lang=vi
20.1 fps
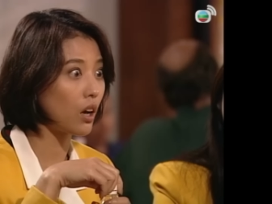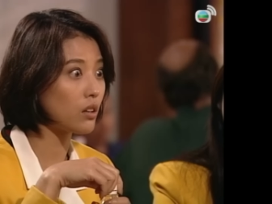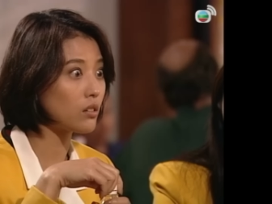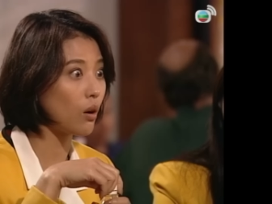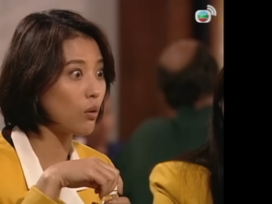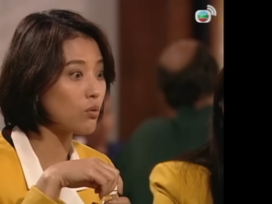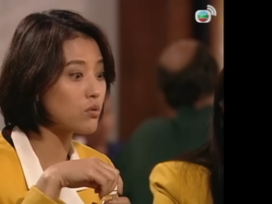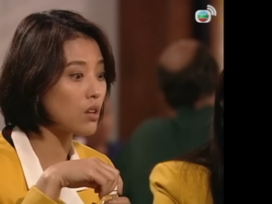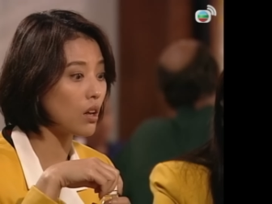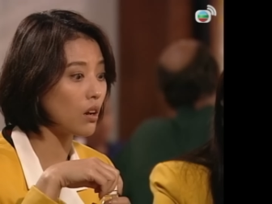
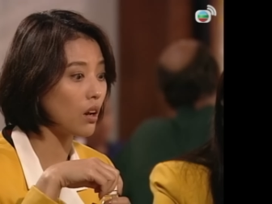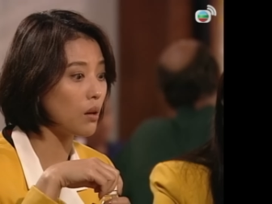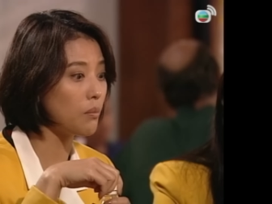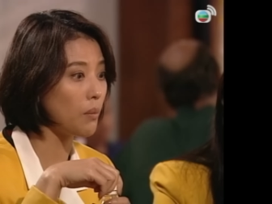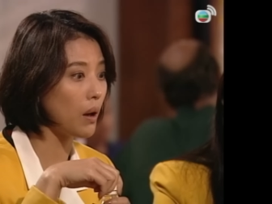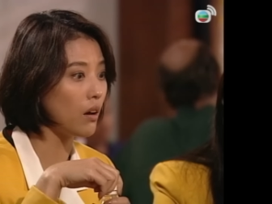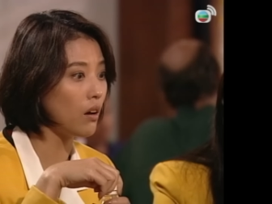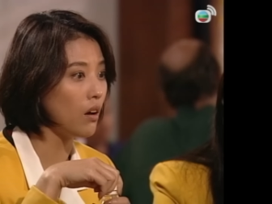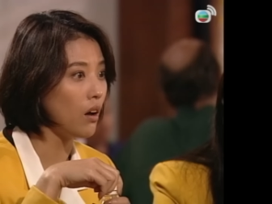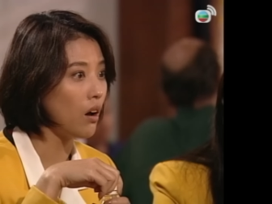Đứng quầy hàng rồi
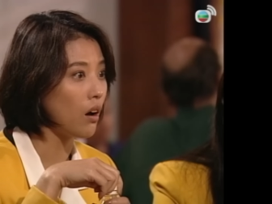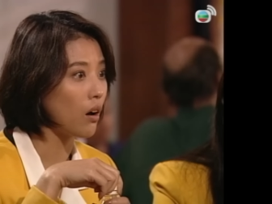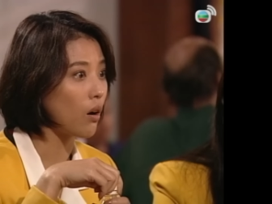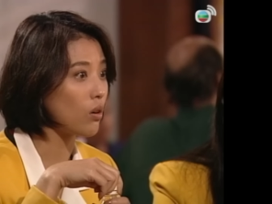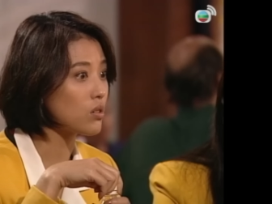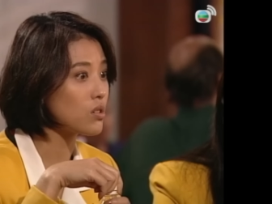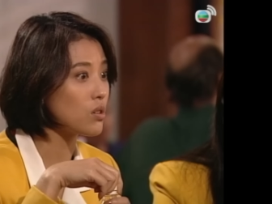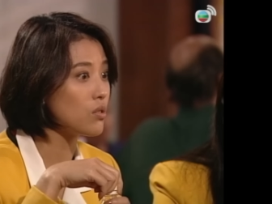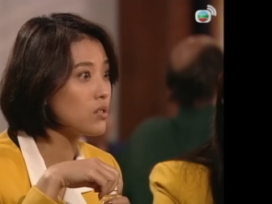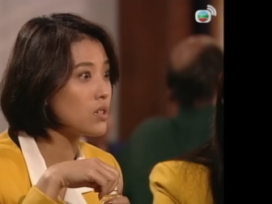sao
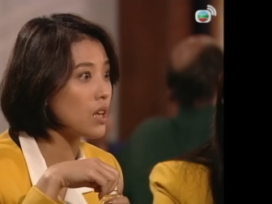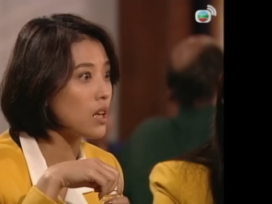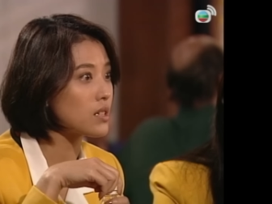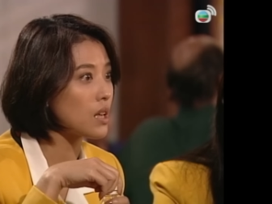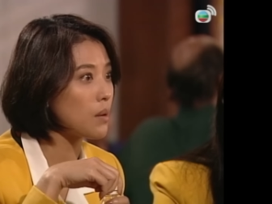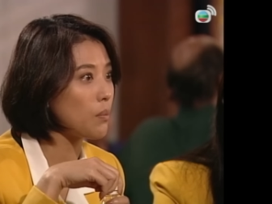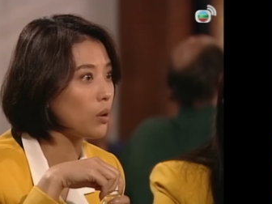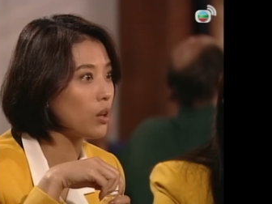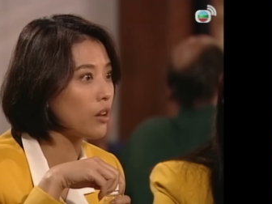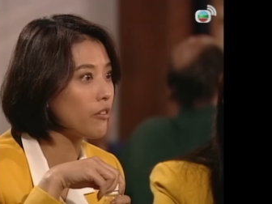Tôi
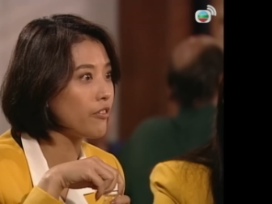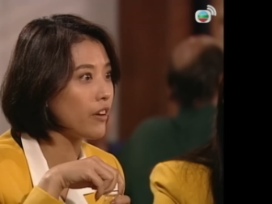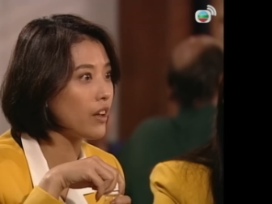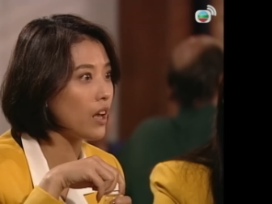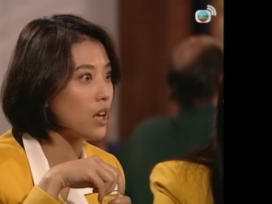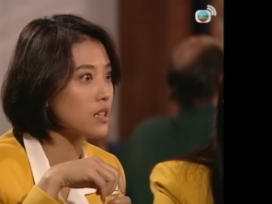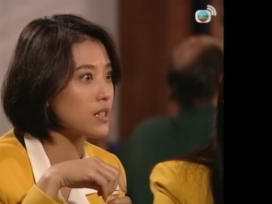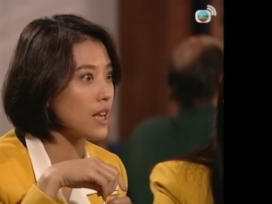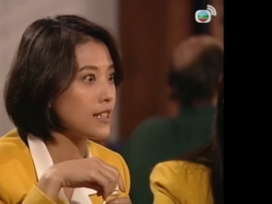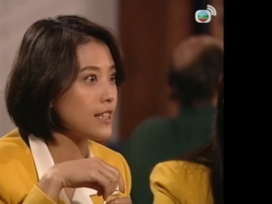thà suốt đời đứng
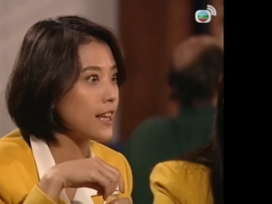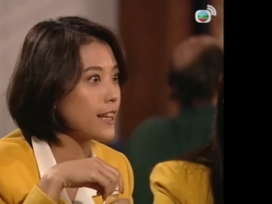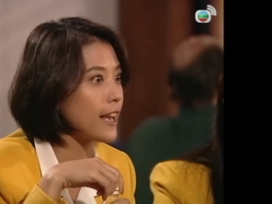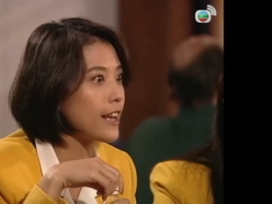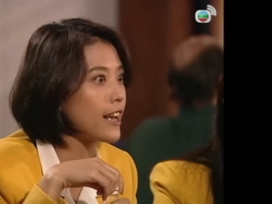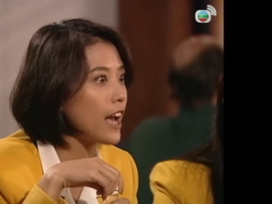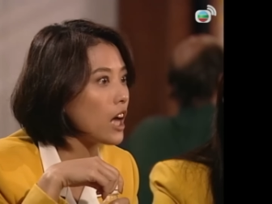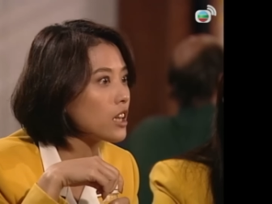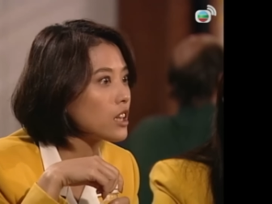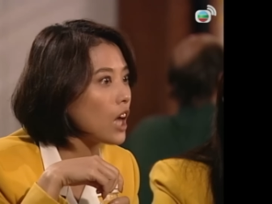ở quầy hàng
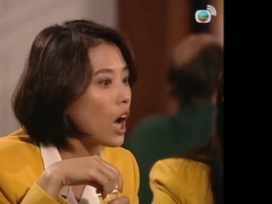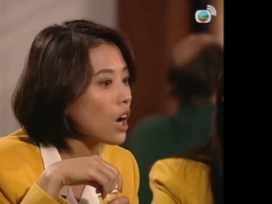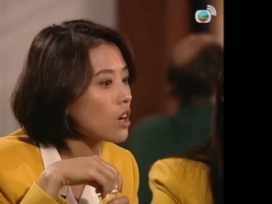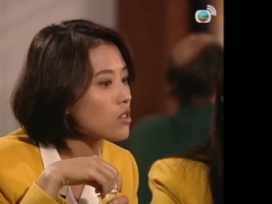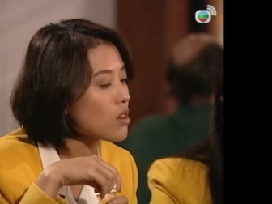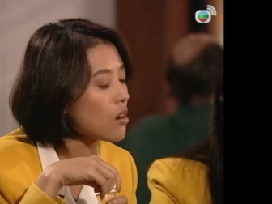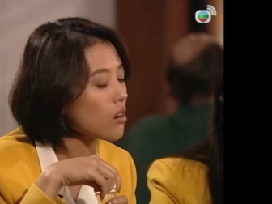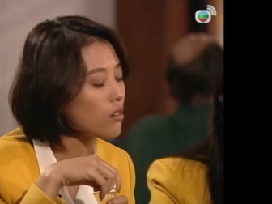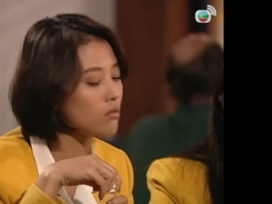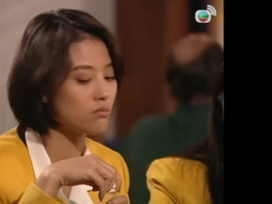không được bày cũng
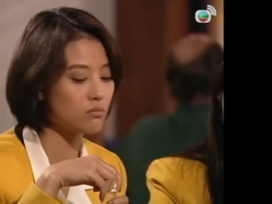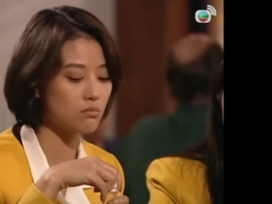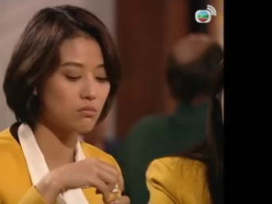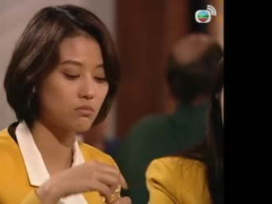được